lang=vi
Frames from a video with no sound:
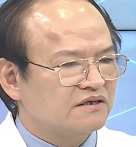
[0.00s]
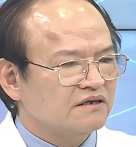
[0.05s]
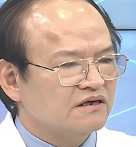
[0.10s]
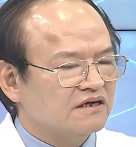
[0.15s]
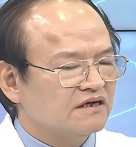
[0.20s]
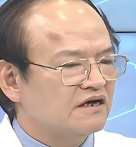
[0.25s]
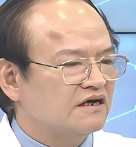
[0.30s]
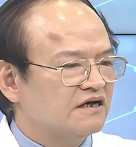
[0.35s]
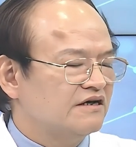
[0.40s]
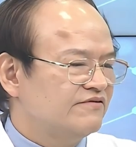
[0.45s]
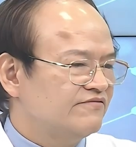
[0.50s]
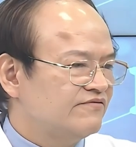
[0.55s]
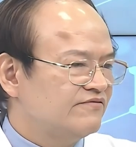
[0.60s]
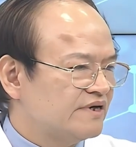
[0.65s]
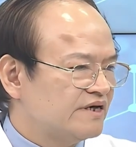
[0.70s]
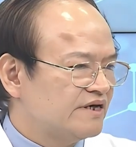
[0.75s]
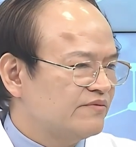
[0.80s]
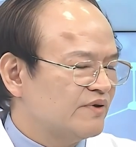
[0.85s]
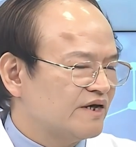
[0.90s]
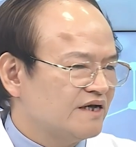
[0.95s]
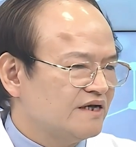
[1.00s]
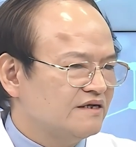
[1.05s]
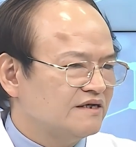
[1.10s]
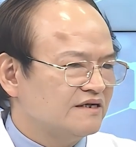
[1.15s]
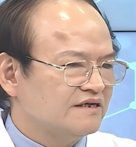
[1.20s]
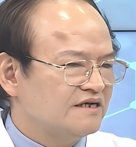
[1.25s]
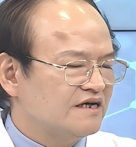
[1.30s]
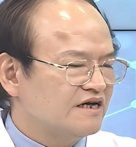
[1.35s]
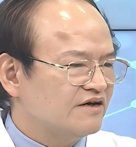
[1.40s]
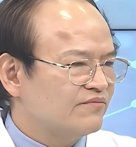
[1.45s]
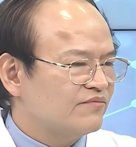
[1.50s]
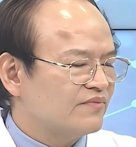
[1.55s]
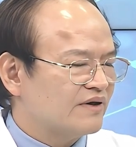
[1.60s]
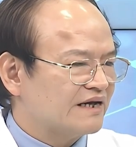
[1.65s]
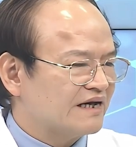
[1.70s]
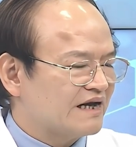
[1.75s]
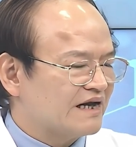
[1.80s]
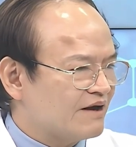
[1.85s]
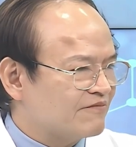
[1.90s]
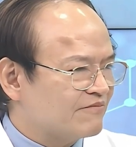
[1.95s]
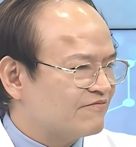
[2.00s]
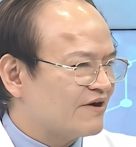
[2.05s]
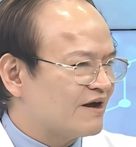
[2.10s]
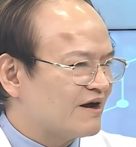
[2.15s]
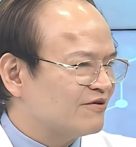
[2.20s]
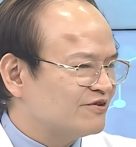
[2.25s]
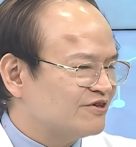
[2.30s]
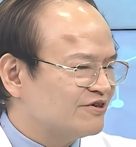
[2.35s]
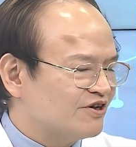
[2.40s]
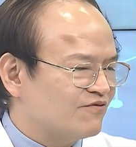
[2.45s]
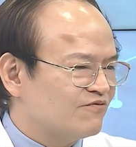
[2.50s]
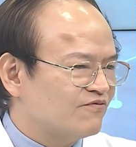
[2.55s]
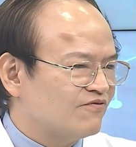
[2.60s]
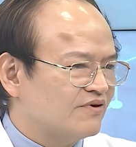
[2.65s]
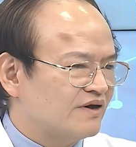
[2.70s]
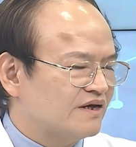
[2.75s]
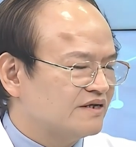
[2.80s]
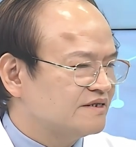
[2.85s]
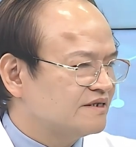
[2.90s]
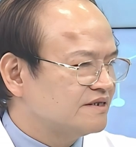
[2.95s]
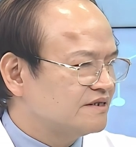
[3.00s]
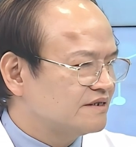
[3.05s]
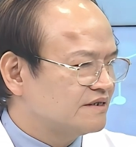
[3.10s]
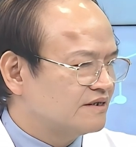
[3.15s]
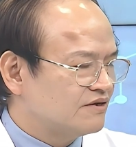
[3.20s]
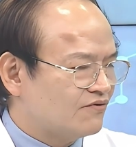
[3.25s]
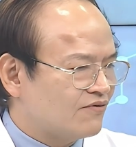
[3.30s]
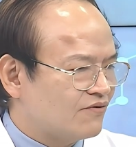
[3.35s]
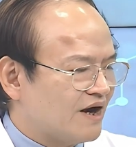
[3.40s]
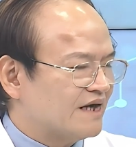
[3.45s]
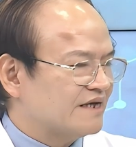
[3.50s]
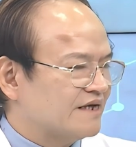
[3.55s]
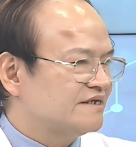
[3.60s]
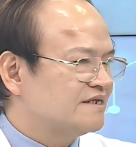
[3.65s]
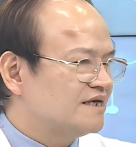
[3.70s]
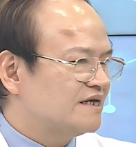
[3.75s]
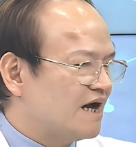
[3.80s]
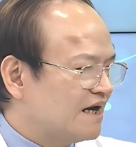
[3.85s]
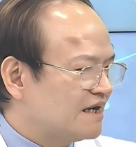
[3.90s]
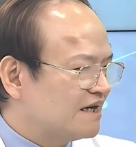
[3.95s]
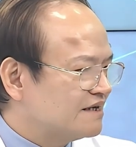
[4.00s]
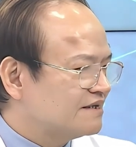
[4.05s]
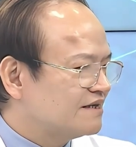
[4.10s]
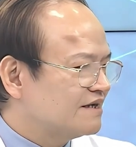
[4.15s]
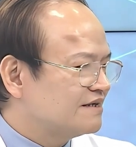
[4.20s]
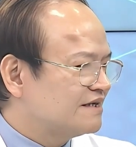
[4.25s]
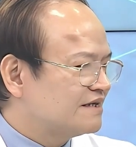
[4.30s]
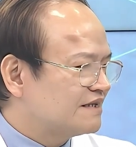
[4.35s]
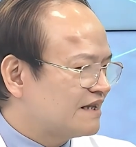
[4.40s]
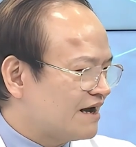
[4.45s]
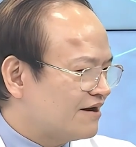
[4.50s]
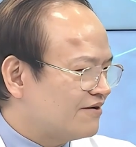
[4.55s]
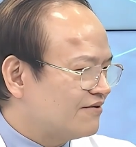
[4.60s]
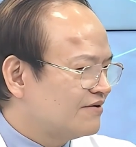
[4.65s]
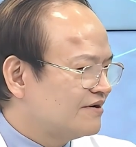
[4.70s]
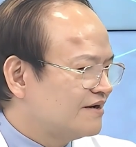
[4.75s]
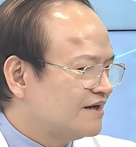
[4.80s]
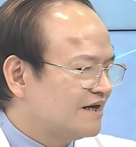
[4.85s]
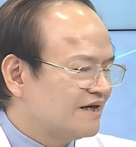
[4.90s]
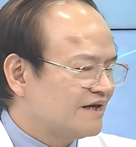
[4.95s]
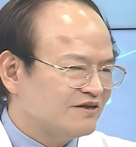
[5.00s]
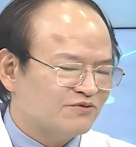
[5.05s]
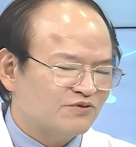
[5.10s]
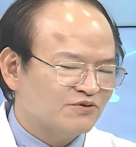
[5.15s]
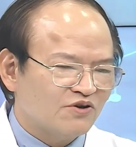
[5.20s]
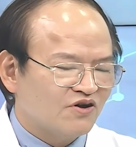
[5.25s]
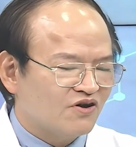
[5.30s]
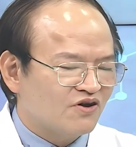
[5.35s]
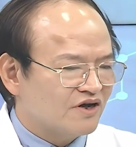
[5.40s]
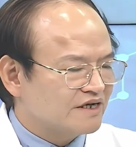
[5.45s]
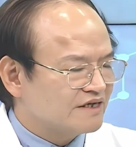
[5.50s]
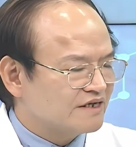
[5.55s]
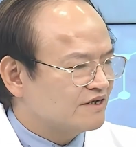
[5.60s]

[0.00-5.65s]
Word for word: tương ứng với một cái lượng nước mà nạp vào trong khoảng giữa hai lần thận nhân tạo chúng tôi gọi là